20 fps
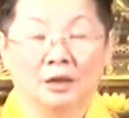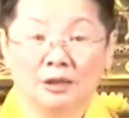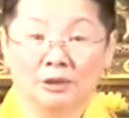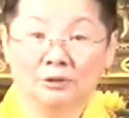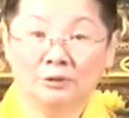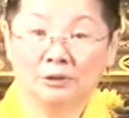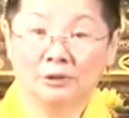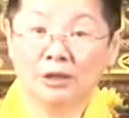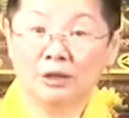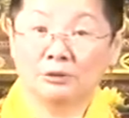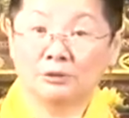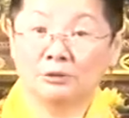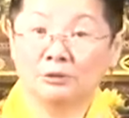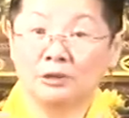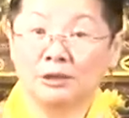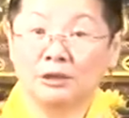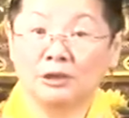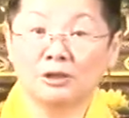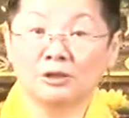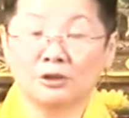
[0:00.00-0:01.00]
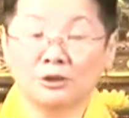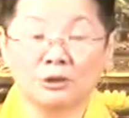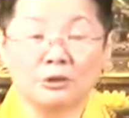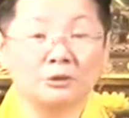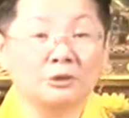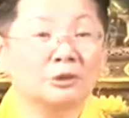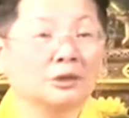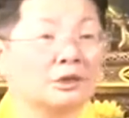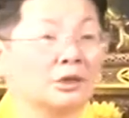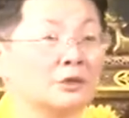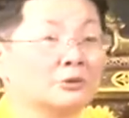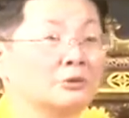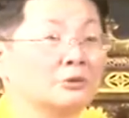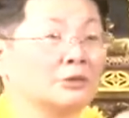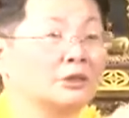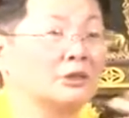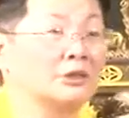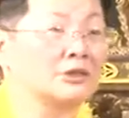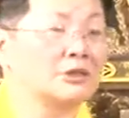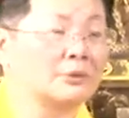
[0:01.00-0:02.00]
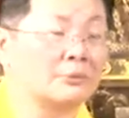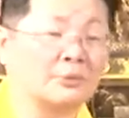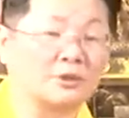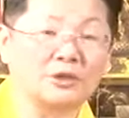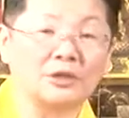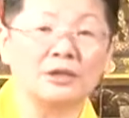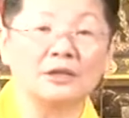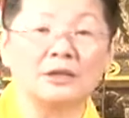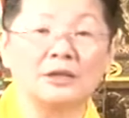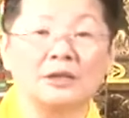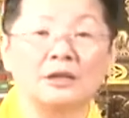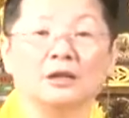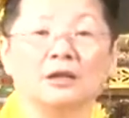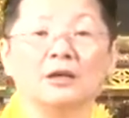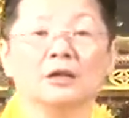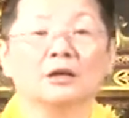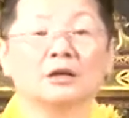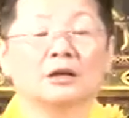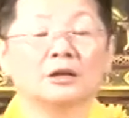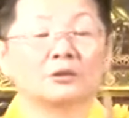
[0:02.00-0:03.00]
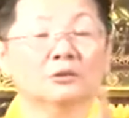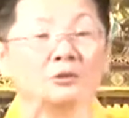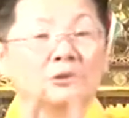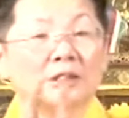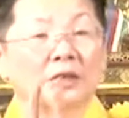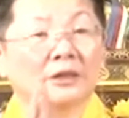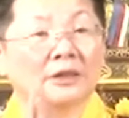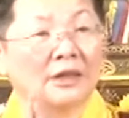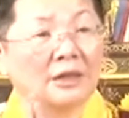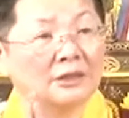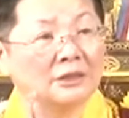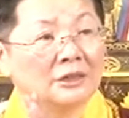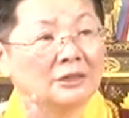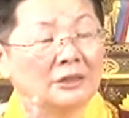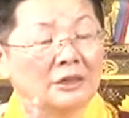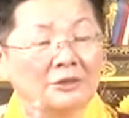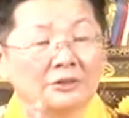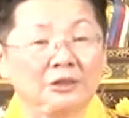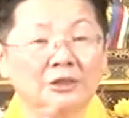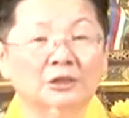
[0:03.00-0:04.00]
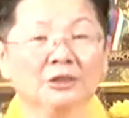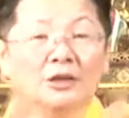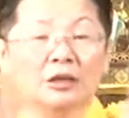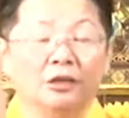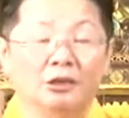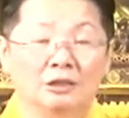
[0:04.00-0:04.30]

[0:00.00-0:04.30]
如果告诉你的手，告诉你的什么身体，告诉你要开车小心，